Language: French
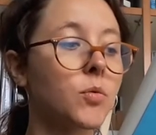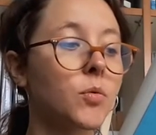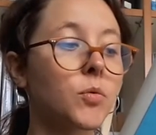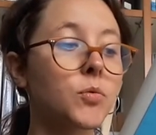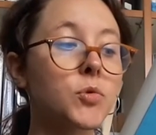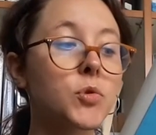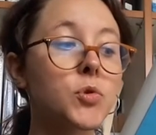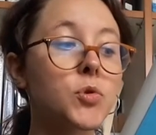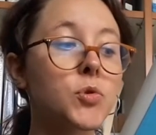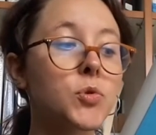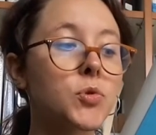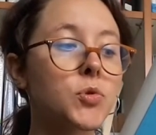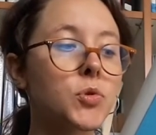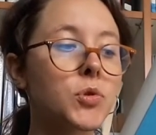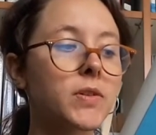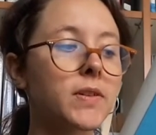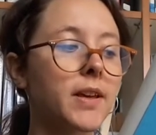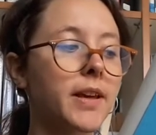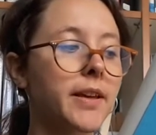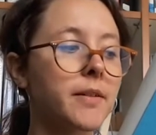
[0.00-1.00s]
On
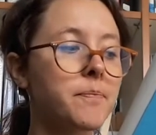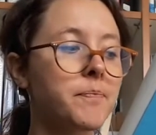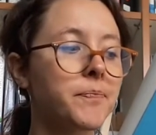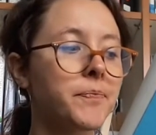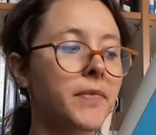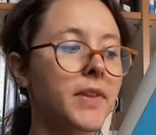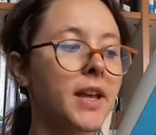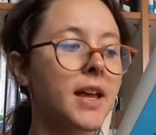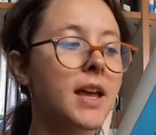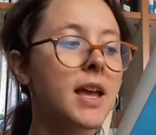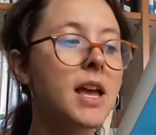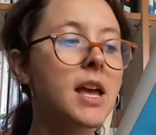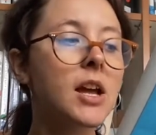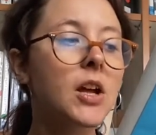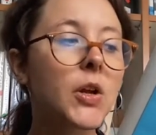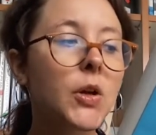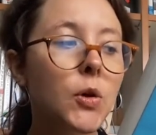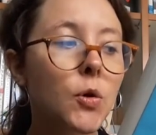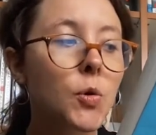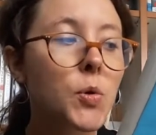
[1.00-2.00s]
chuchotait.
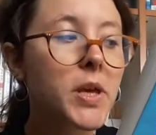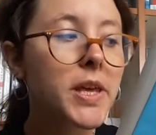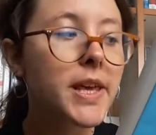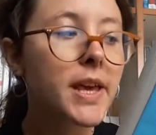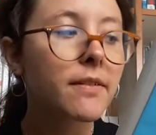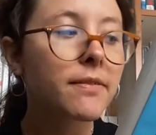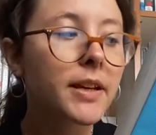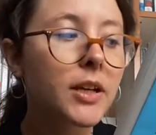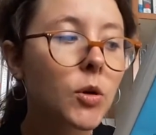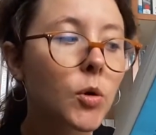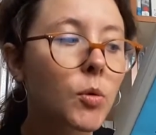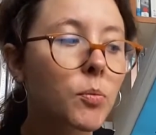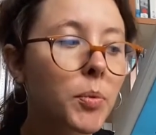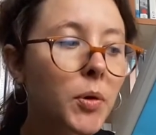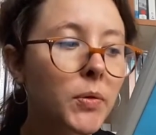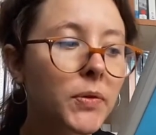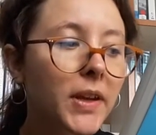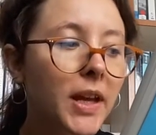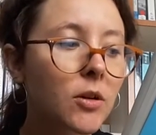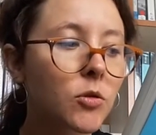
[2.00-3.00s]
Lui avec le
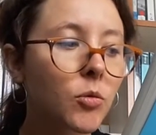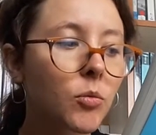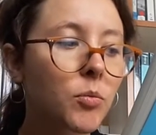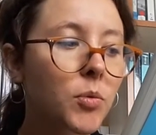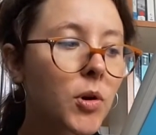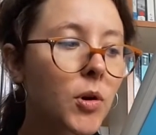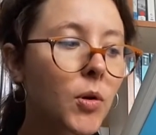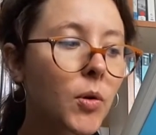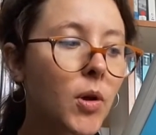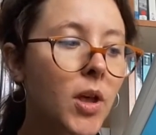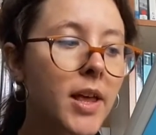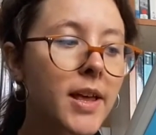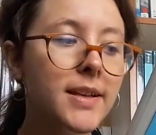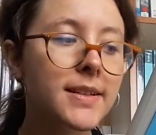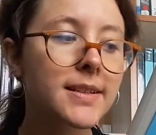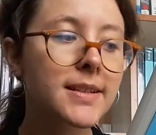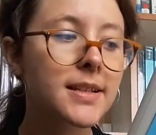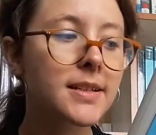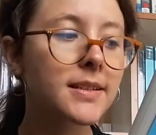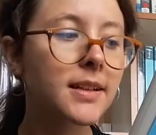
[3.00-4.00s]
pantalon blanc,
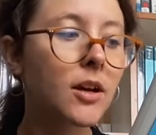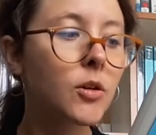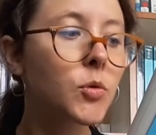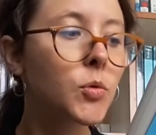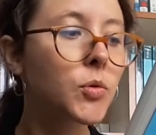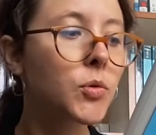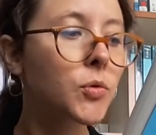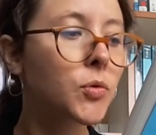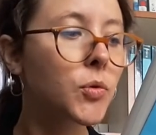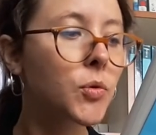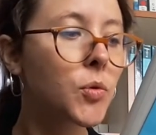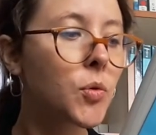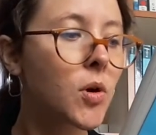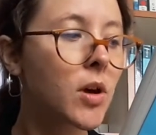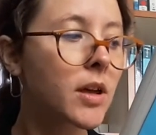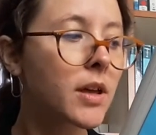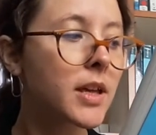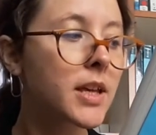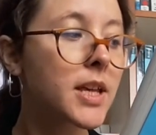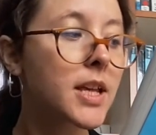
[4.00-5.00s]
c'est un Hutu.
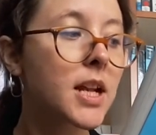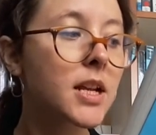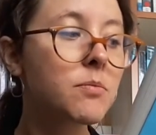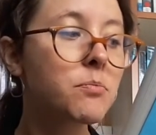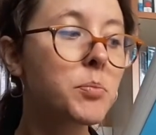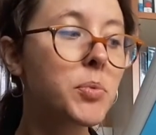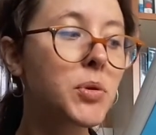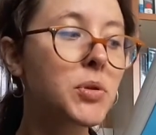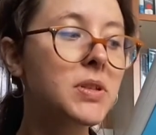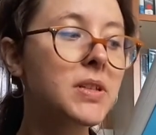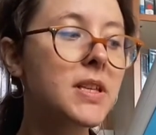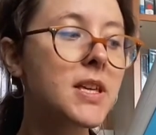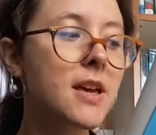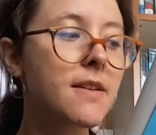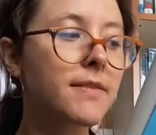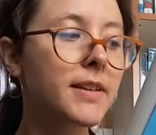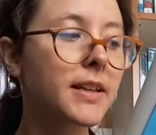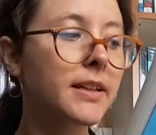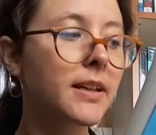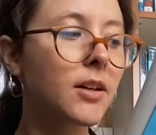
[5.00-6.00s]
Il est petit
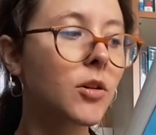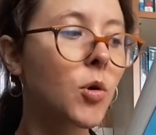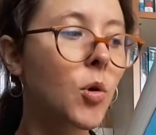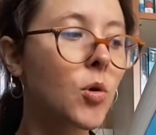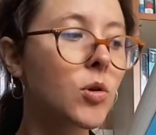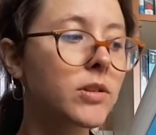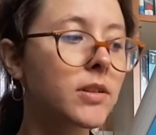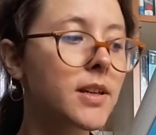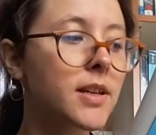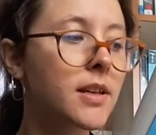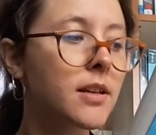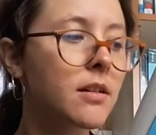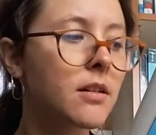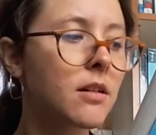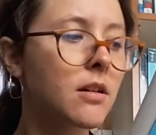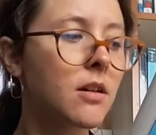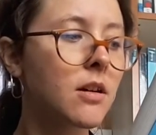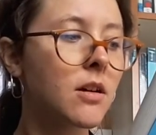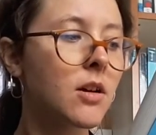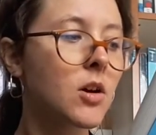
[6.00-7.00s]
avec un gros nez.
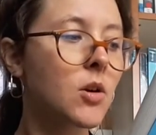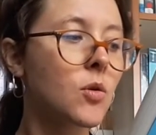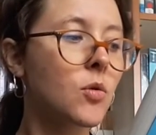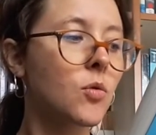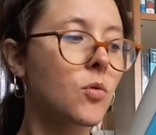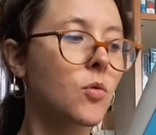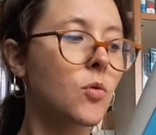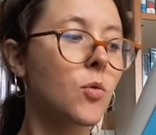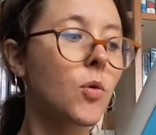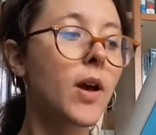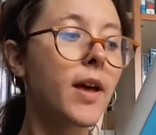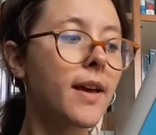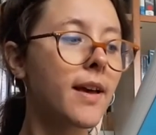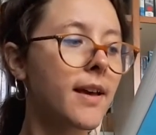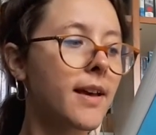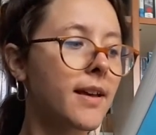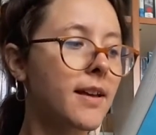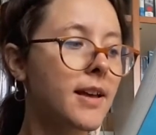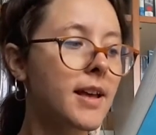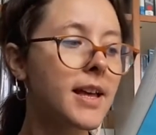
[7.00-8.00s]

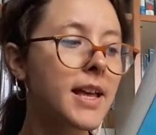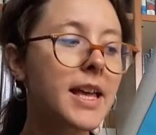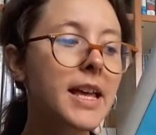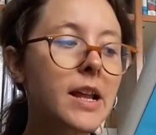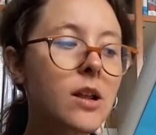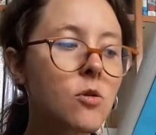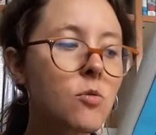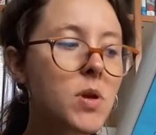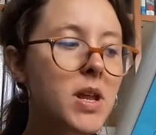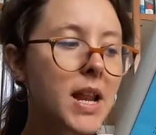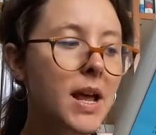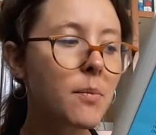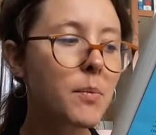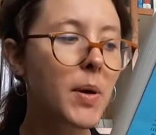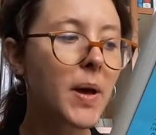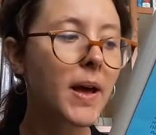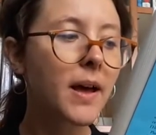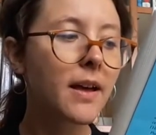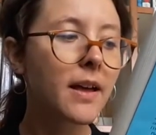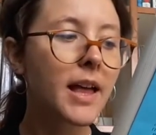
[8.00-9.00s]
Ouais, et lui
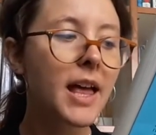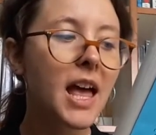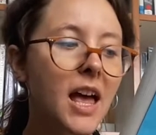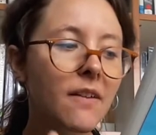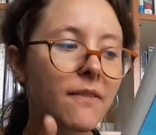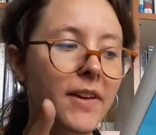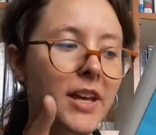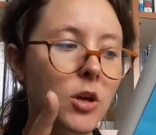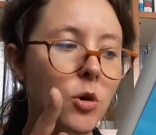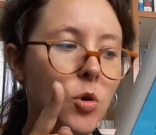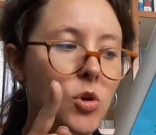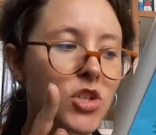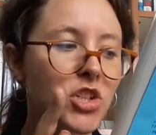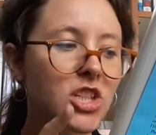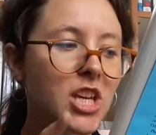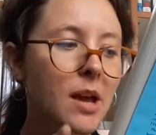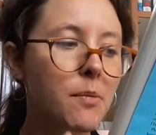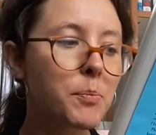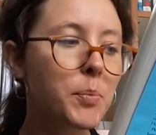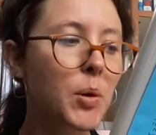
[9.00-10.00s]
là-bas, avec le
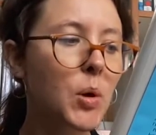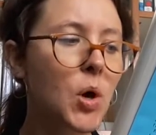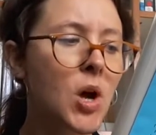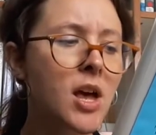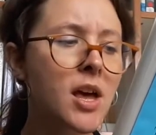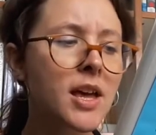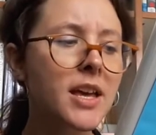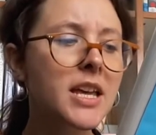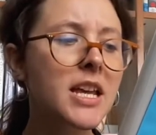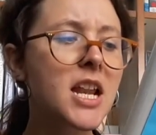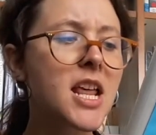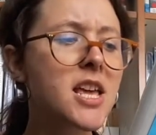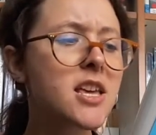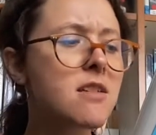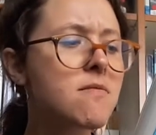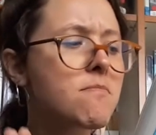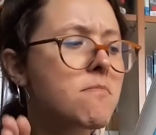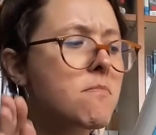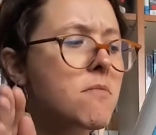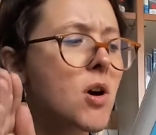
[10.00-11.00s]
chapeau, il est
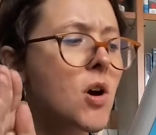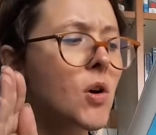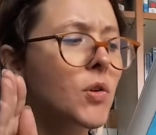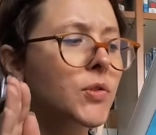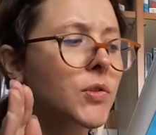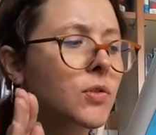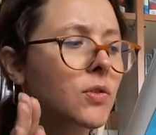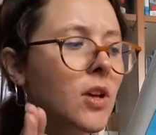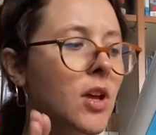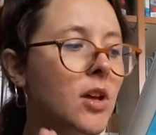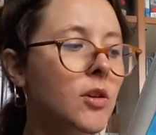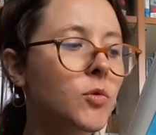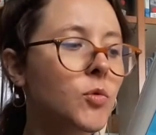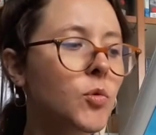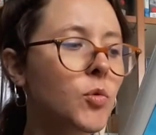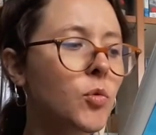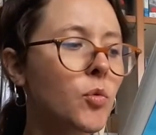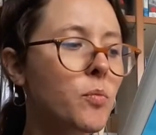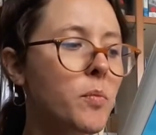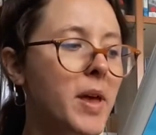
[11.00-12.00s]
immense,
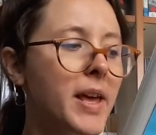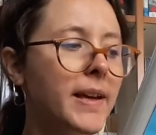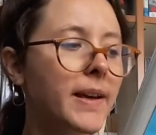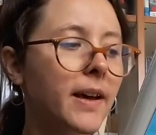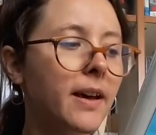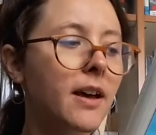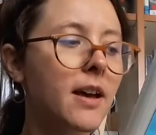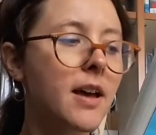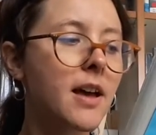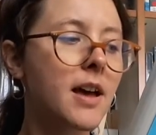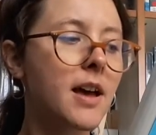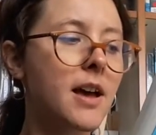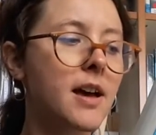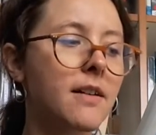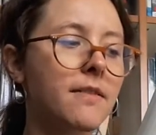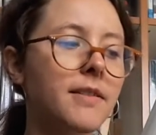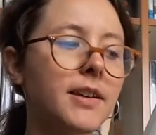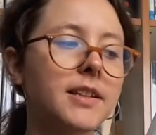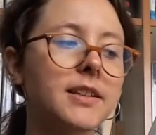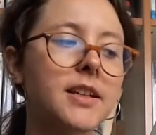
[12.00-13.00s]
tout maigre,
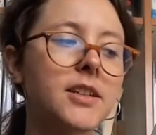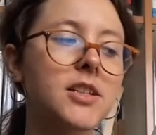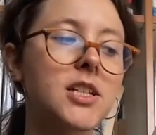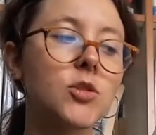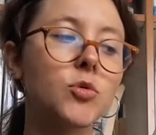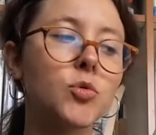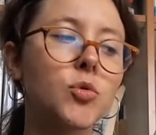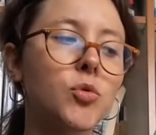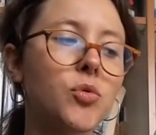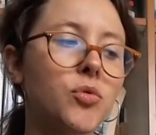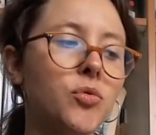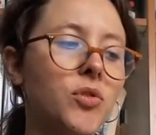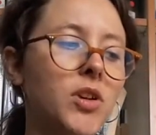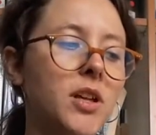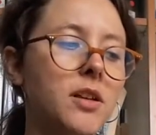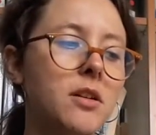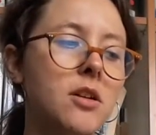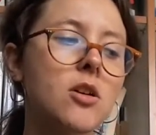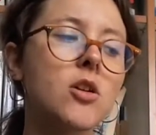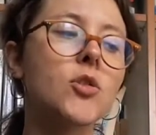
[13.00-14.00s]
avec un nez tout
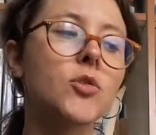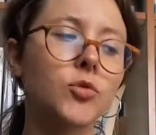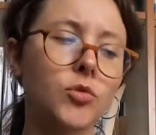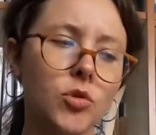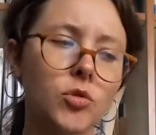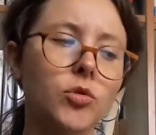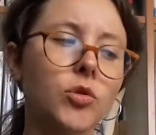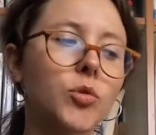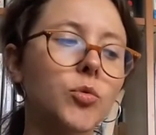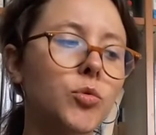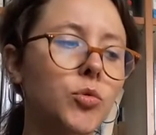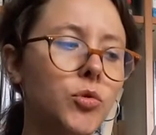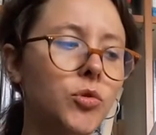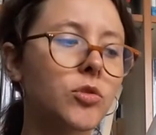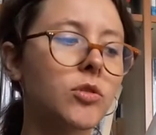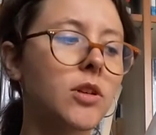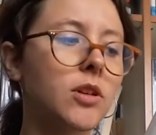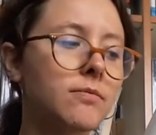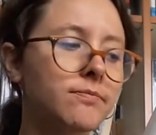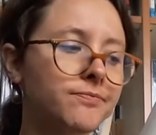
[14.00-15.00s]
fin. C'est un
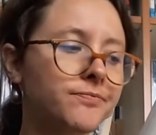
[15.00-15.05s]
Tutsi.